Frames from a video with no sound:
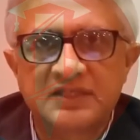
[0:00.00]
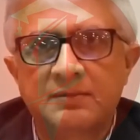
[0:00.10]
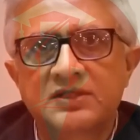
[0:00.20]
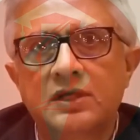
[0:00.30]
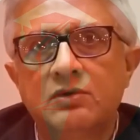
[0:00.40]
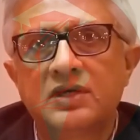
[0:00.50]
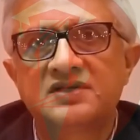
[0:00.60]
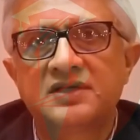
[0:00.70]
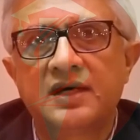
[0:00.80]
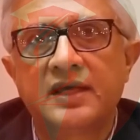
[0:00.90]
मैं समझता हूँ
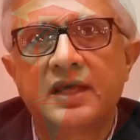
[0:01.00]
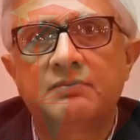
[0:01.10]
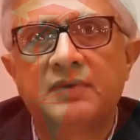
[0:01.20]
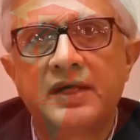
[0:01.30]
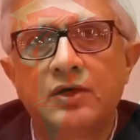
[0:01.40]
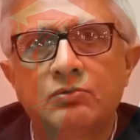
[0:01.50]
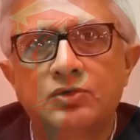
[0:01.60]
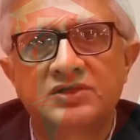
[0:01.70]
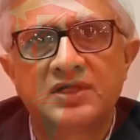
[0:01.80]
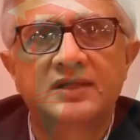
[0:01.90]
कि इस तरह के एक बड़े और
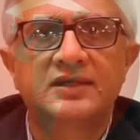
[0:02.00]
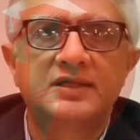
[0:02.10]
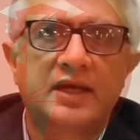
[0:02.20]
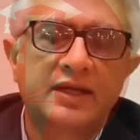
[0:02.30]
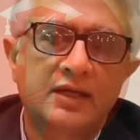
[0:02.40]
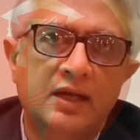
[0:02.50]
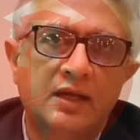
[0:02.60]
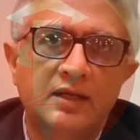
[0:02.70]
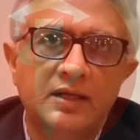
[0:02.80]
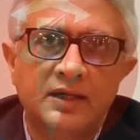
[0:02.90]
मुस्ंद इदारे का
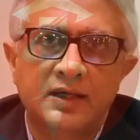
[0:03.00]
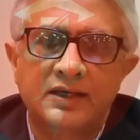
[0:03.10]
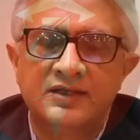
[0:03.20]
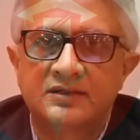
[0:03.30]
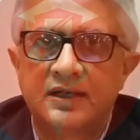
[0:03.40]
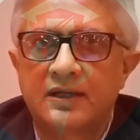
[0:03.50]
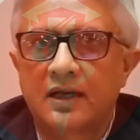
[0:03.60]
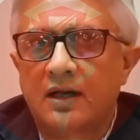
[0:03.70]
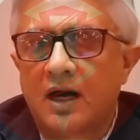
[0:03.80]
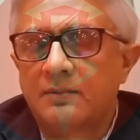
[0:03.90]
इस
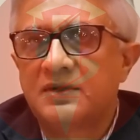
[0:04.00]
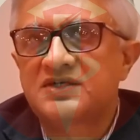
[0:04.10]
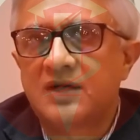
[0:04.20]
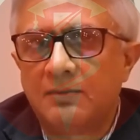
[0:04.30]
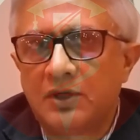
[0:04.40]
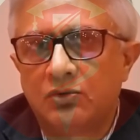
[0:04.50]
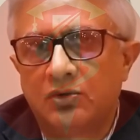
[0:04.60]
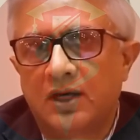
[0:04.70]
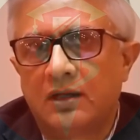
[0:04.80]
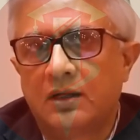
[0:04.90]
तरीक़ाकार में शामिल
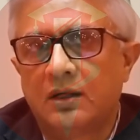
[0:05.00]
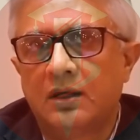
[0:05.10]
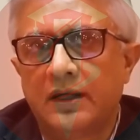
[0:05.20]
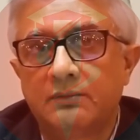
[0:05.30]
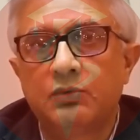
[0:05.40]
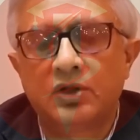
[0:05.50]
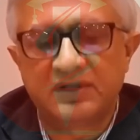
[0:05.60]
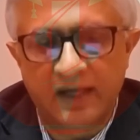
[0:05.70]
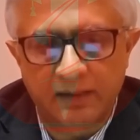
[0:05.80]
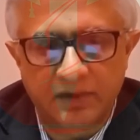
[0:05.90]
होना एक
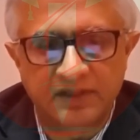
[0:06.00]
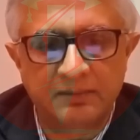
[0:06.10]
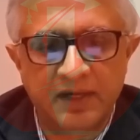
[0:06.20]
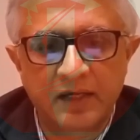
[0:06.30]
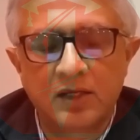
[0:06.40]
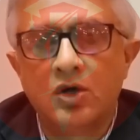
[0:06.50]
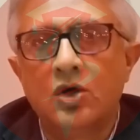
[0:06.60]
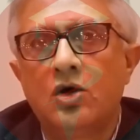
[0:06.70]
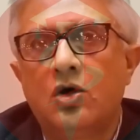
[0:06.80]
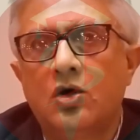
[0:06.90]
बहुत अहम कदम है
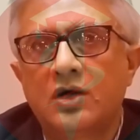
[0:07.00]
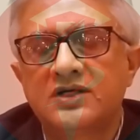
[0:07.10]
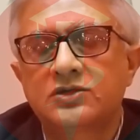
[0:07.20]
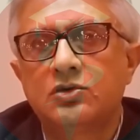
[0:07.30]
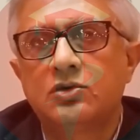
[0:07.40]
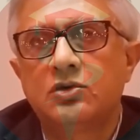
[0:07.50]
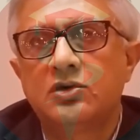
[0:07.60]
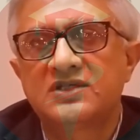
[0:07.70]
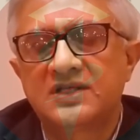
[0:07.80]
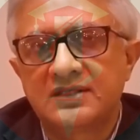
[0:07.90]
और इसको
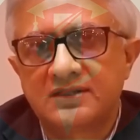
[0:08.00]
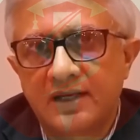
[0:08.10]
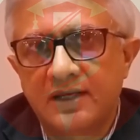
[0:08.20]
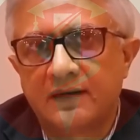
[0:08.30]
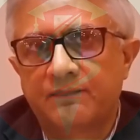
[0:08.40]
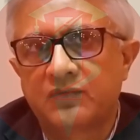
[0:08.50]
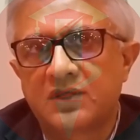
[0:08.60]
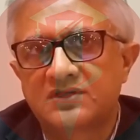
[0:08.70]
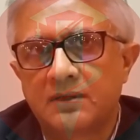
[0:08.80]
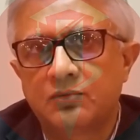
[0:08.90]
इसके ज़रिए
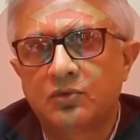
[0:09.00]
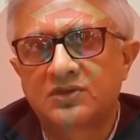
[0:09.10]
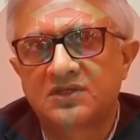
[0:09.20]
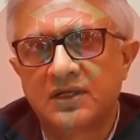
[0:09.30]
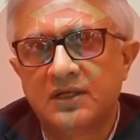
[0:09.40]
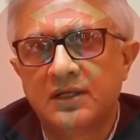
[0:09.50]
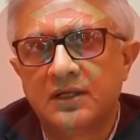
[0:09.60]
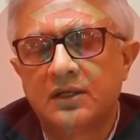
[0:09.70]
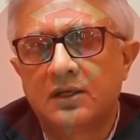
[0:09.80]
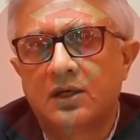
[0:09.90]
सबको
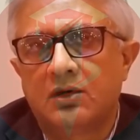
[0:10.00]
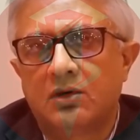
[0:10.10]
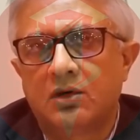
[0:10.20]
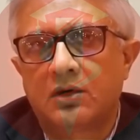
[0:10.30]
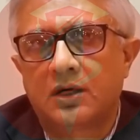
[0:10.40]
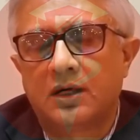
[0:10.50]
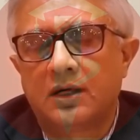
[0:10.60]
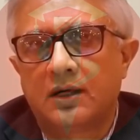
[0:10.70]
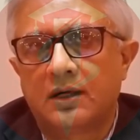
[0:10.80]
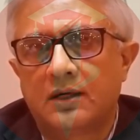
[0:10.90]
तसल्ली और
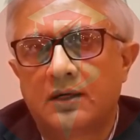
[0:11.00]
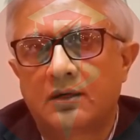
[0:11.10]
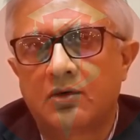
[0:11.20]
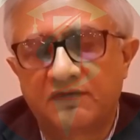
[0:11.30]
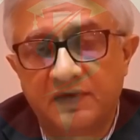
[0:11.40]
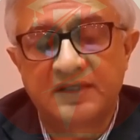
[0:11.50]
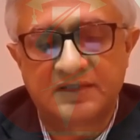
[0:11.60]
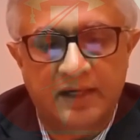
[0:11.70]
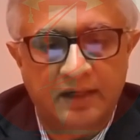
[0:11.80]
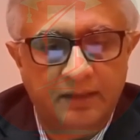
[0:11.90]

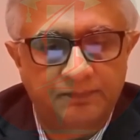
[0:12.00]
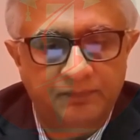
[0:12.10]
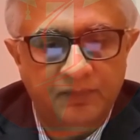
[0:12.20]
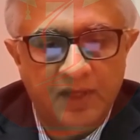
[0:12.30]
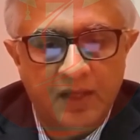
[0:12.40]
कॉन्फिडेंस आएगा